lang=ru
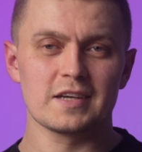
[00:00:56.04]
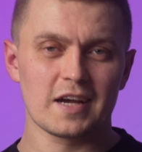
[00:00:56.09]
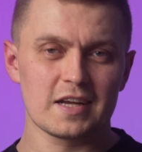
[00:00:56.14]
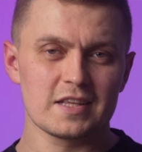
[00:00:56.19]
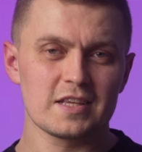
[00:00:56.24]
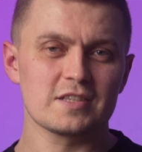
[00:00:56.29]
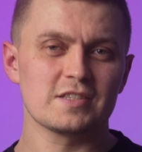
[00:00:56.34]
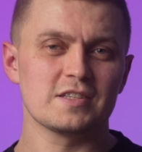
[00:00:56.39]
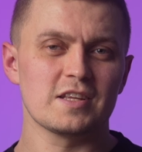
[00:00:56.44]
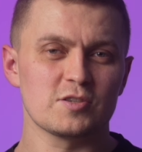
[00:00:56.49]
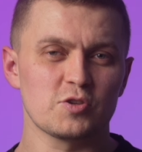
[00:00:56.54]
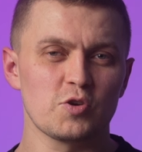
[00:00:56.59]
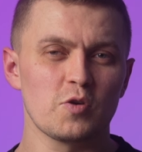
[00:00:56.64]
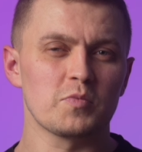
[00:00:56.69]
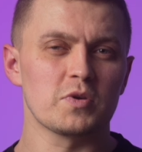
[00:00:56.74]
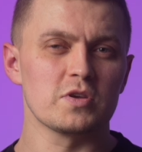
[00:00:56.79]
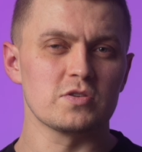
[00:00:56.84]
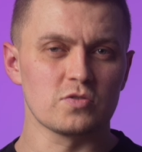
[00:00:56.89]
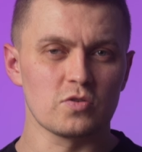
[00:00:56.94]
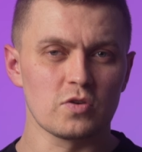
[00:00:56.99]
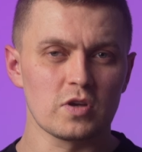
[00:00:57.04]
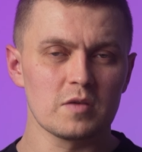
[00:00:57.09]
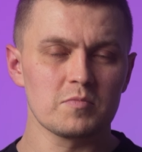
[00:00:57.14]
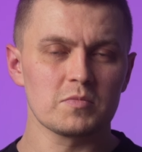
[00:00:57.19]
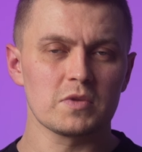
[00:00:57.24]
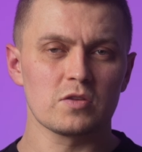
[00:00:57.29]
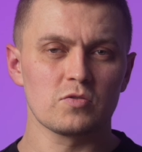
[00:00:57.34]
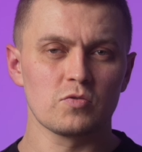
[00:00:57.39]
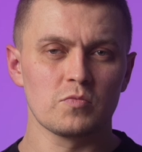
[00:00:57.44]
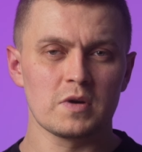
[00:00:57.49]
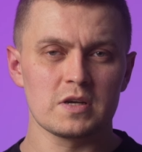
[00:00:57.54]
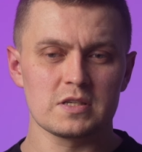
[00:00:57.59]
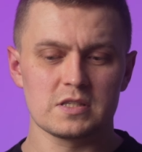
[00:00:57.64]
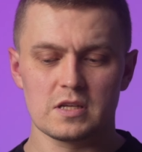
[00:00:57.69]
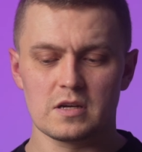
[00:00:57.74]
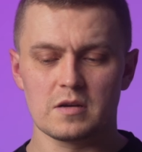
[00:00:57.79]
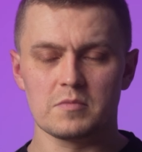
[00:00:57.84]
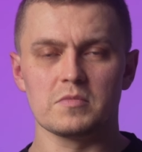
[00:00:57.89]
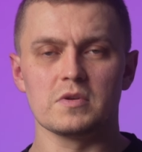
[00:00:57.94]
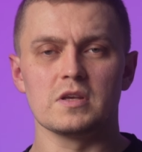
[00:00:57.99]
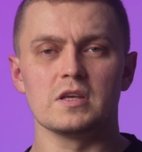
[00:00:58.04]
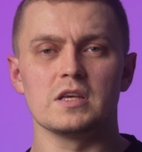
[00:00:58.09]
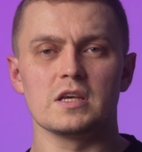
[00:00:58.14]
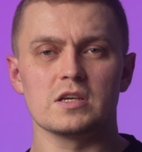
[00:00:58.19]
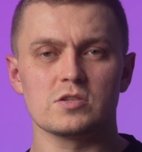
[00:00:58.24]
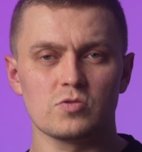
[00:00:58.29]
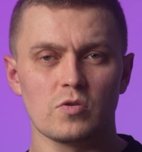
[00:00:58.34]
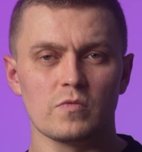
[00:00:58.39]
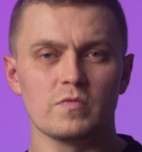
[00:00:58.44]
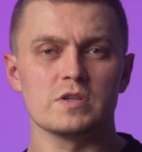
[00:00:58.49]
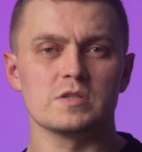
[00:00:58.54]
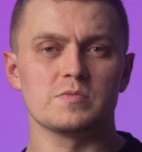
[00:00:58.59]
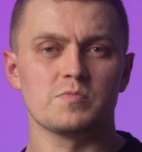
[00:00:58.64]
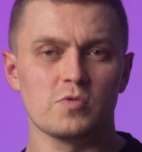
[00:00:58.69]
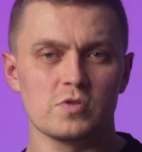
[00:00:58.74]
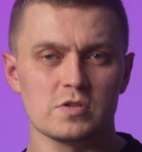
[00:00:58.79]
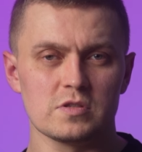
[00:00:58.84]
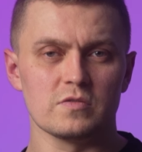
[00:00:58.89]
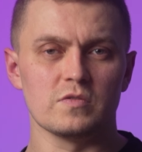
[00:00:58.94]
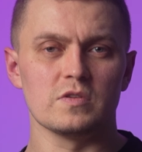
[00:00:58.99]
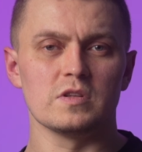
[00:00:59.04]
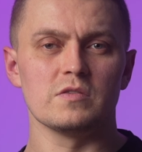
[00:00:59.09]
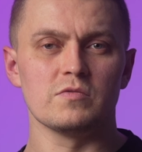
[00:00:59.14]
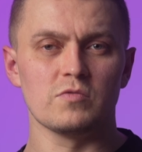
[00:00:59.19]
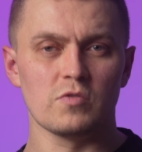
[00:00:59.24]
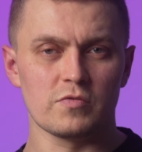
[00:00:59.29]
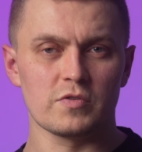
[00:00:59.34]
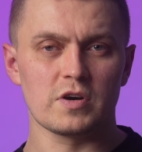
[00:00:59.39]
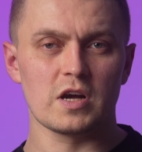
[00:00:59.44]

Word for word: наконец, на съемке с другим тату-мастером я снова использовал его